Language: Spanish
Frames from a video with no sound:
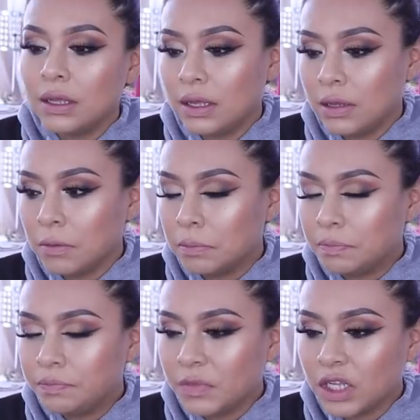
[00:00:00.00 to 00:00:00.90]
Eh,
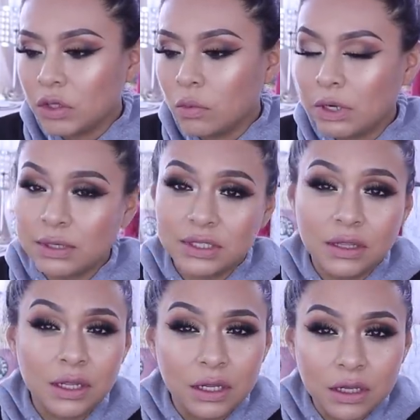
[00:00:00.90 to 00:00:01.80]
y tomar
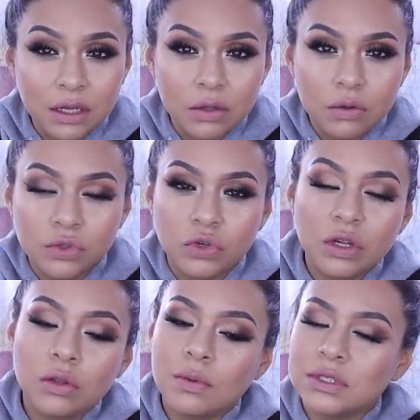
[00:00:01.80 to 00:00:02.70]
bastante líquido. Yo
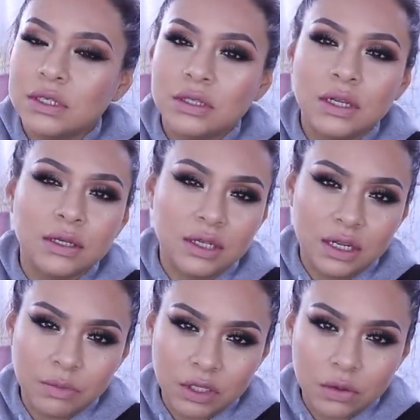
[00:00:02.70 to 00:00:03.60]
le doy bastante de lactar
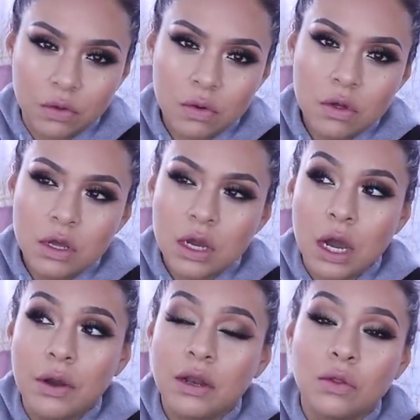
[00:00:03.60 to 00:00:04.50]
a mi hijo,
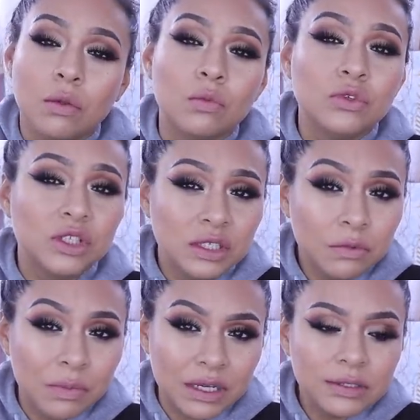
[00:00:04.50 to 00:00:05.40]
ahora le doy
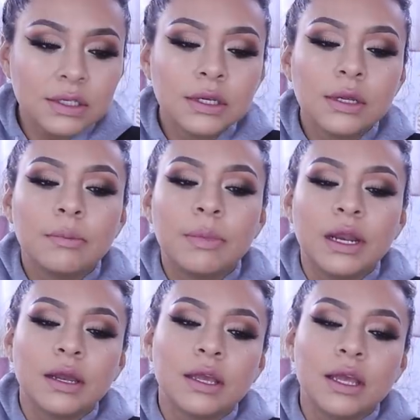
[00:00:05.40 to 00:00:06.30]
muchísimo más
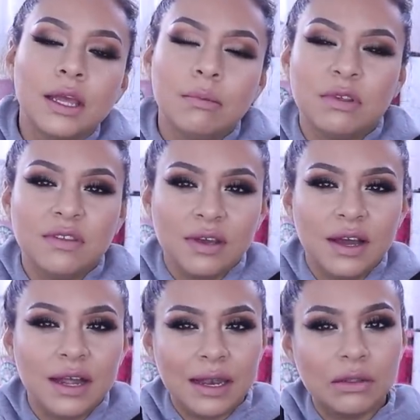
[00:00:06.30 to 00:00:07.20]
para que él me siga
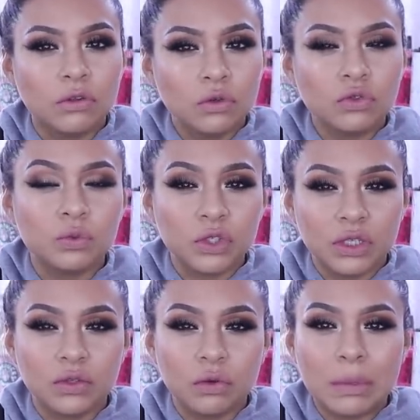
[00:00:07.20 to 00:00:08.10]
jalando,
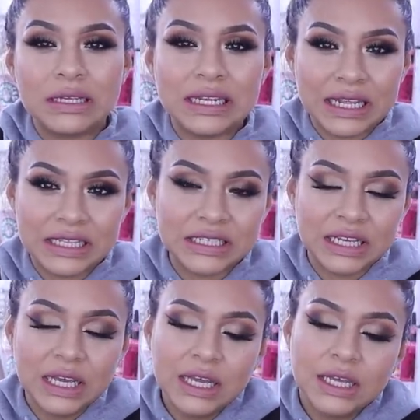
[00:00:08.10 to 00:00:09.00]
succionando más
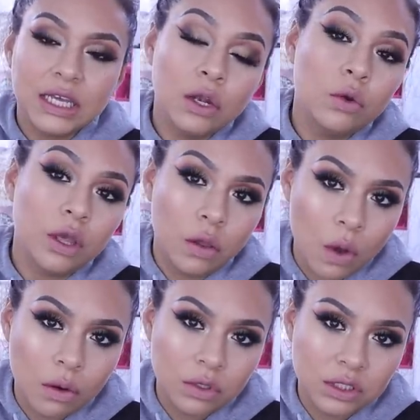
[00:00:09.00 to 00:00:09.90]
leche. Y es lo que
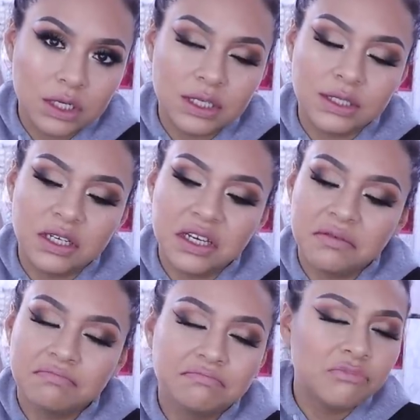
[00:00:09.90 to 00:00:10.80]
yo hago, chicas. Así
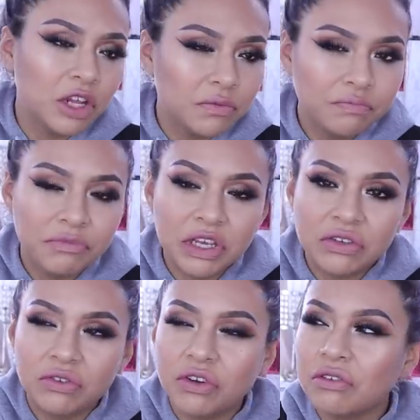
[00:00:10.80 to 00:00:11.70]
que, bueno,
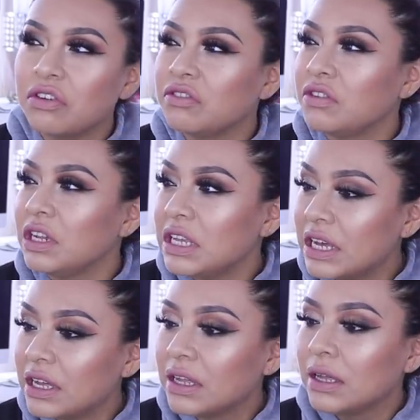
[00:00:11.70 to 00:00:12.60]
eso creo que
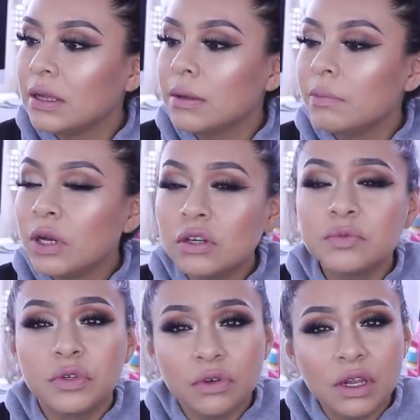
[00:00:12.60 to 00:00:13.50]
sucedía Pero
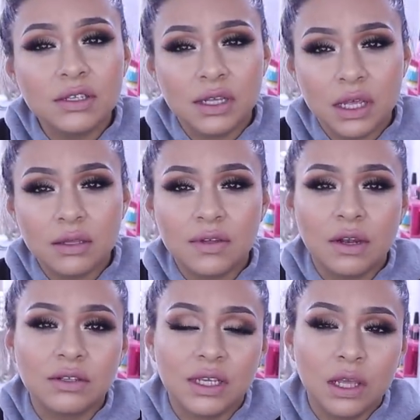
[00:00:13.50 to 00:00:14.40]
espero que les haya,
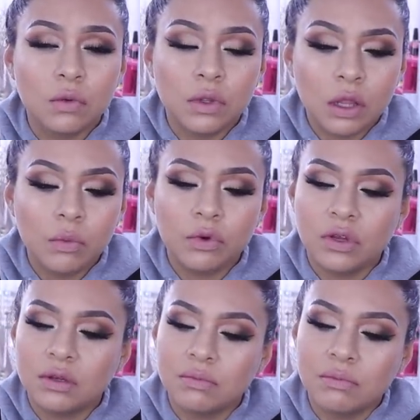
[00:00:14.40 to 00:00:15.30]
les haya ayudado
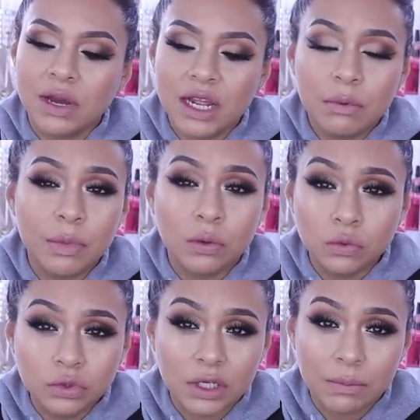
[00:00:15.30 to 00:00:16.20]
porque varias me
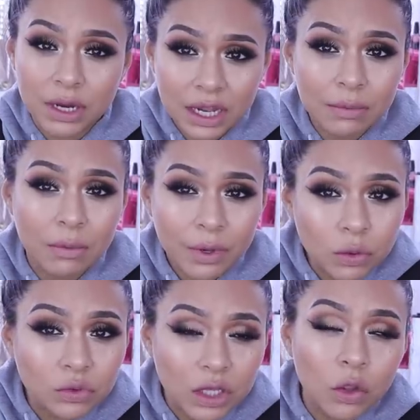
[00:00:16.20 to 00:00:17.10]
preguntan, varias me han
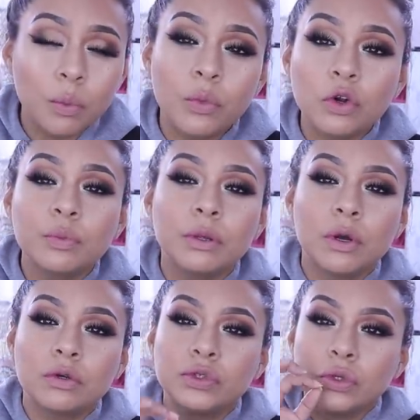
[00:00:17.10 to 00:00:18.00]
preguntado por
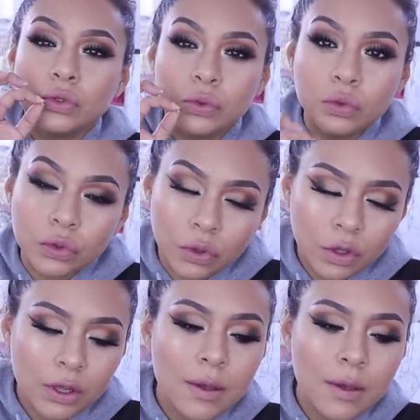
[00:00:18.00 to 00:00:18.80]
privado, se los juro.